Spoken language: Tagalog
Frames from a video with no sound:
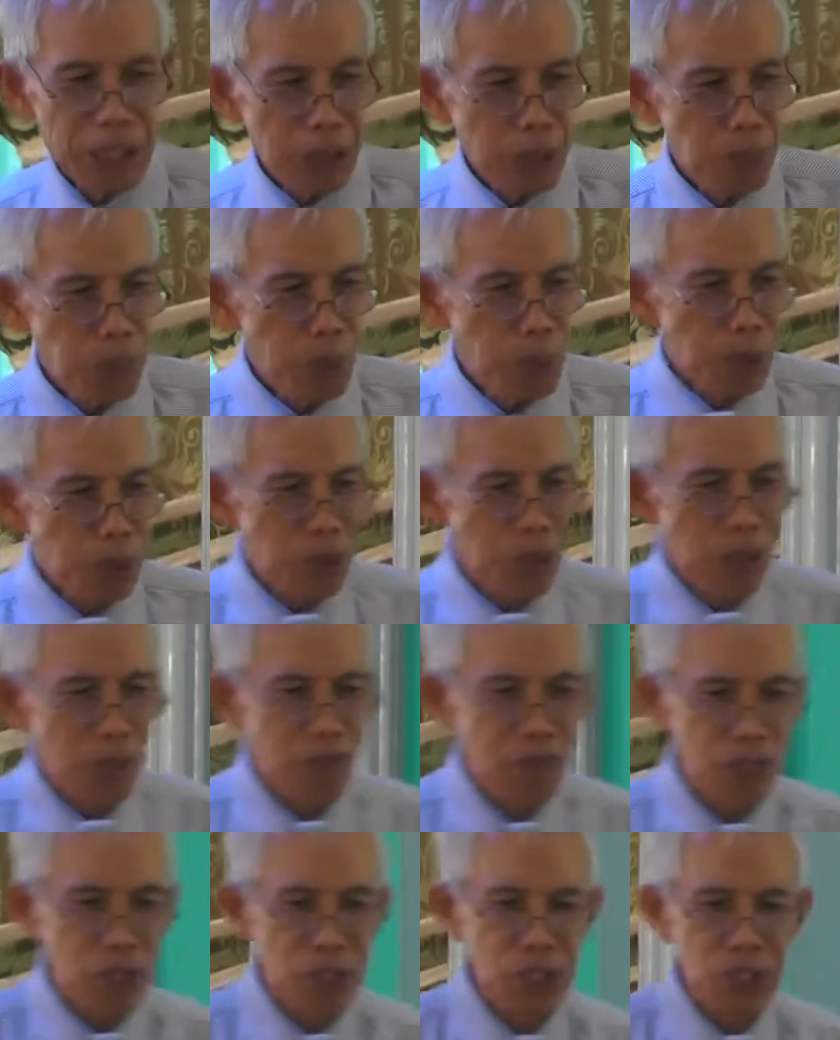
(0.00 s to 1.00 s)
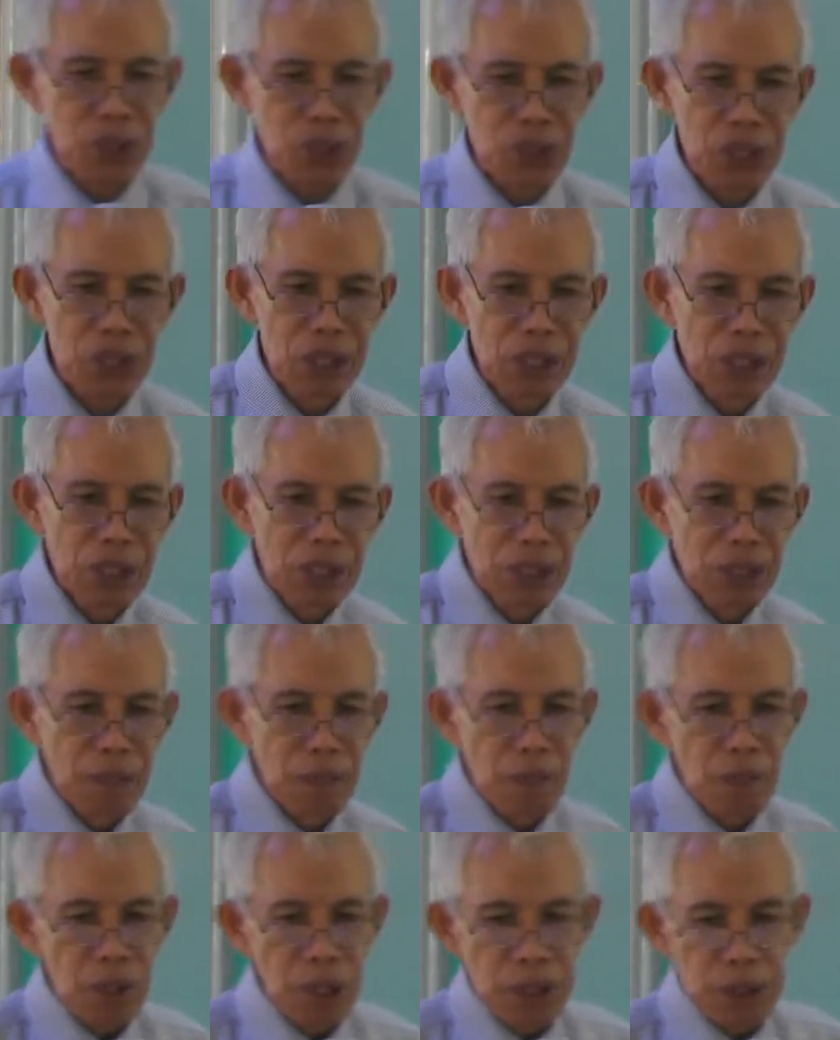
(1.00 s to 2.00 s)
dito po sa verse
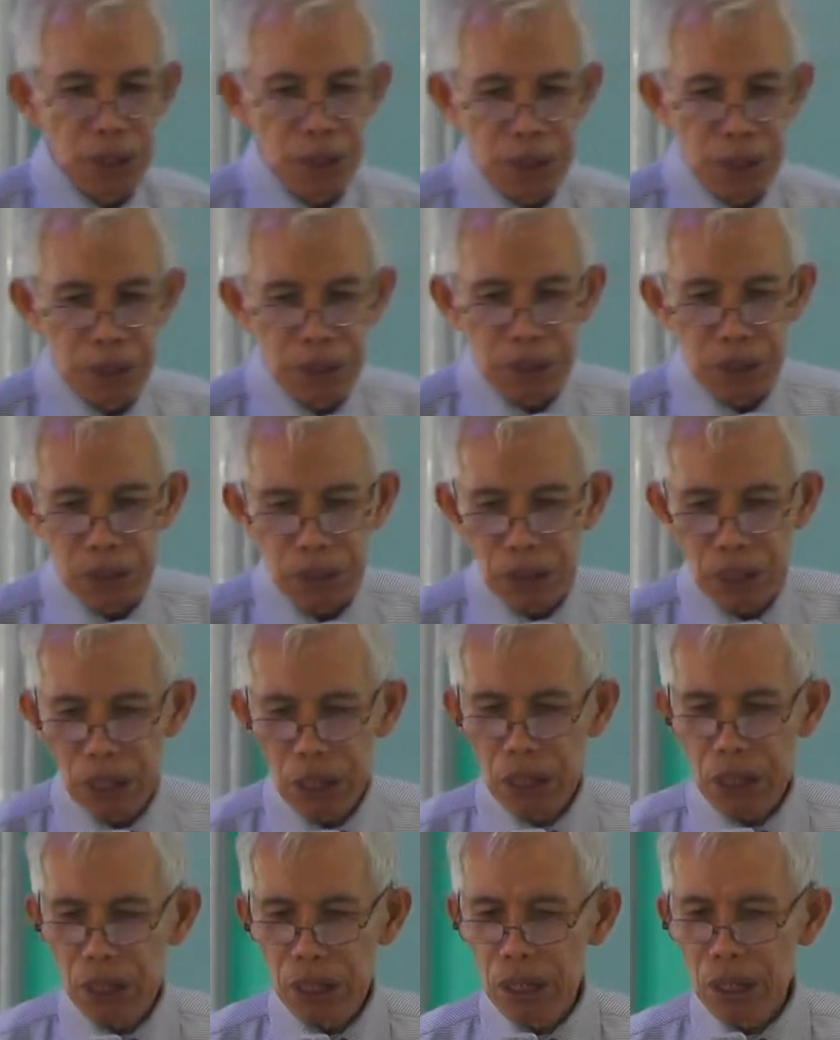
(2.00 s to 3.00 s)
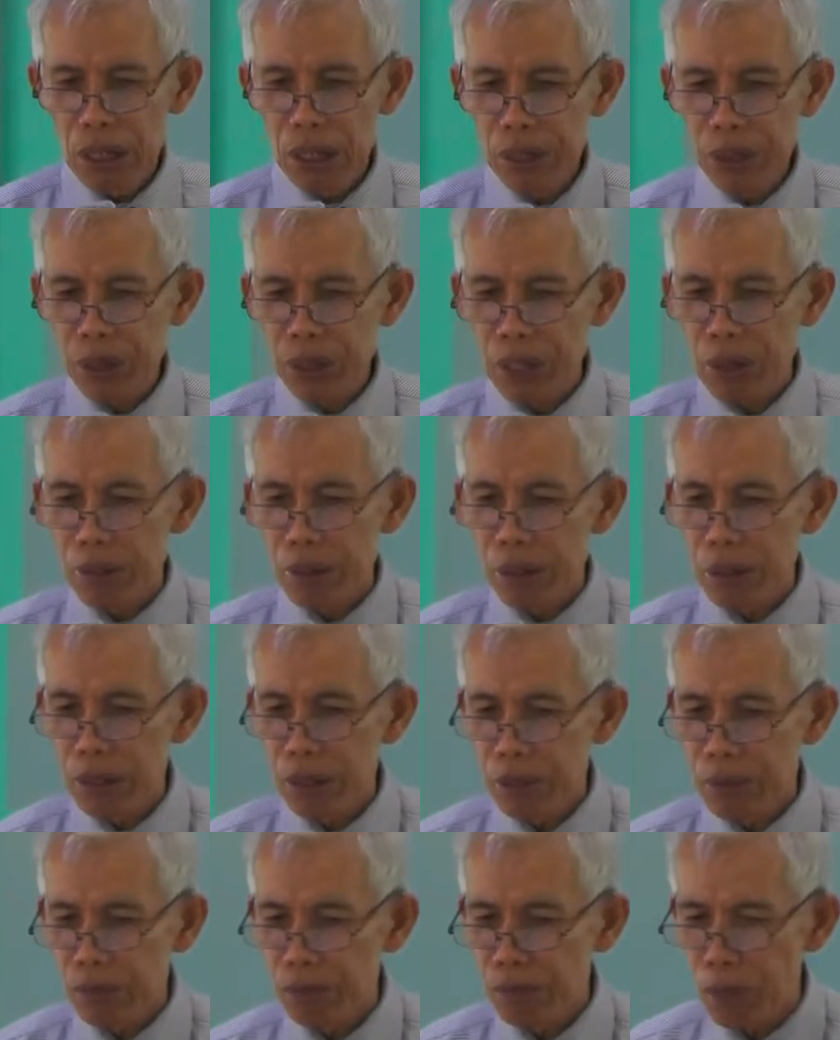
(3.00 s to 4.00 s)
uh,
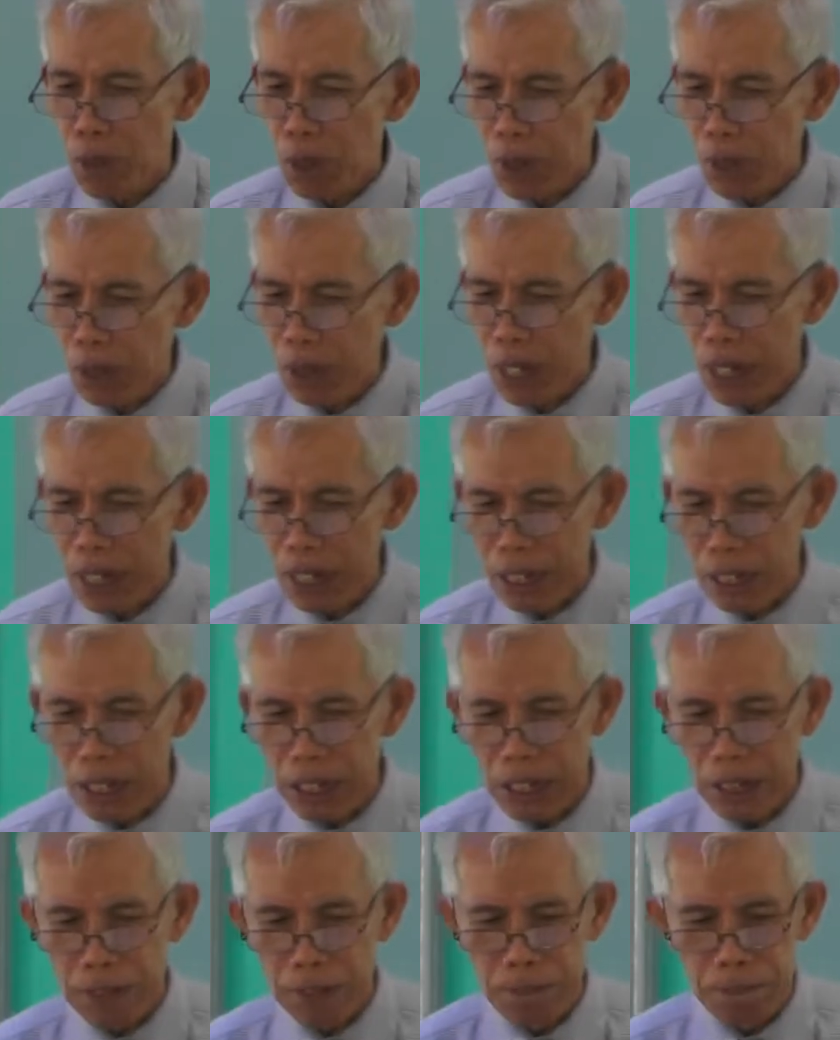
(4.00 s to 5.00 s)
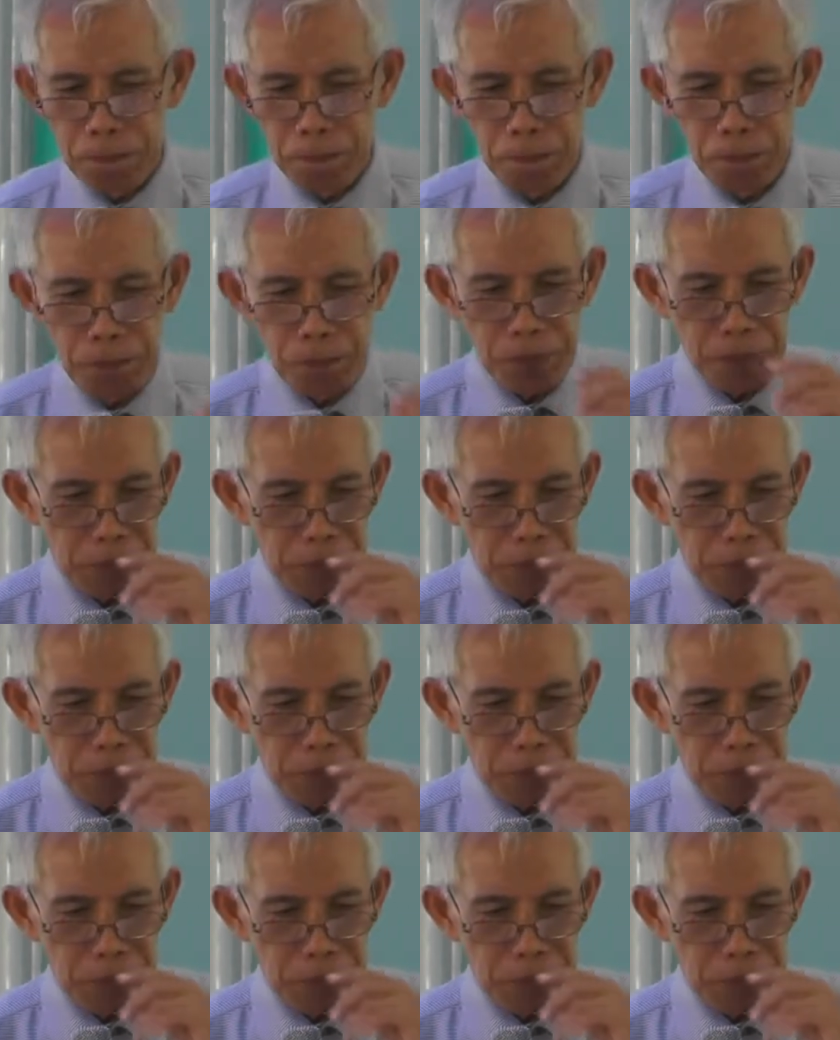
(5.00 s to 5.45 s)
ah, 4 hanggang